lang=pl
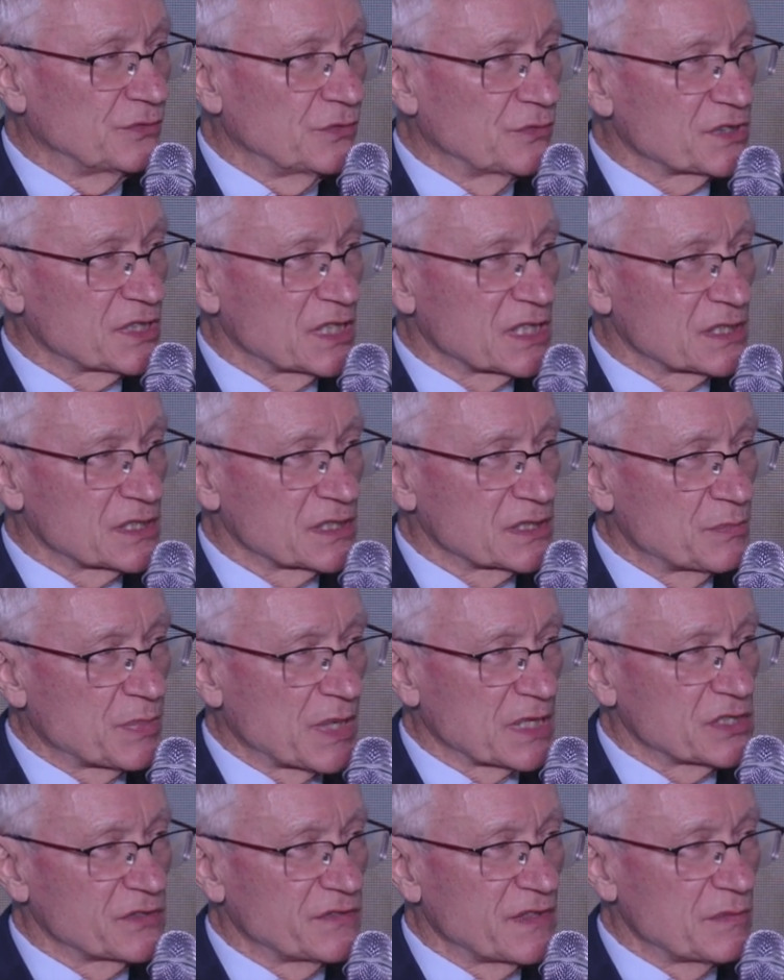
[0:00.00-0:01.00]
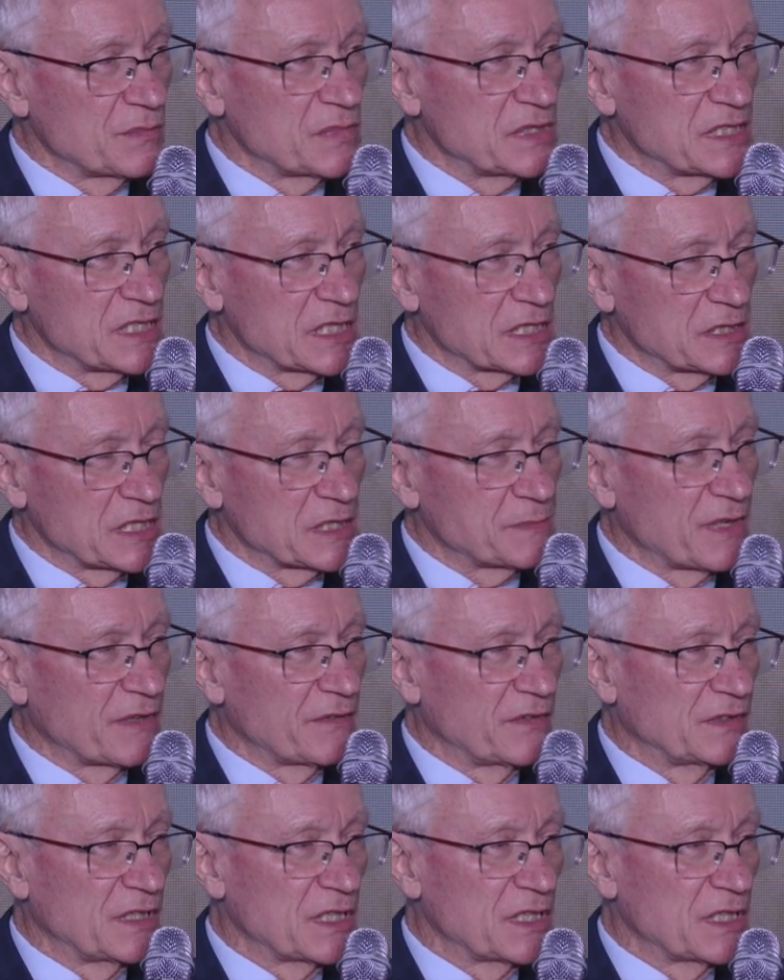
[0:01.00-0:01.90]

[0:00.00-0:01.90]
wówczas pracowałem w Ministerstwie Spraw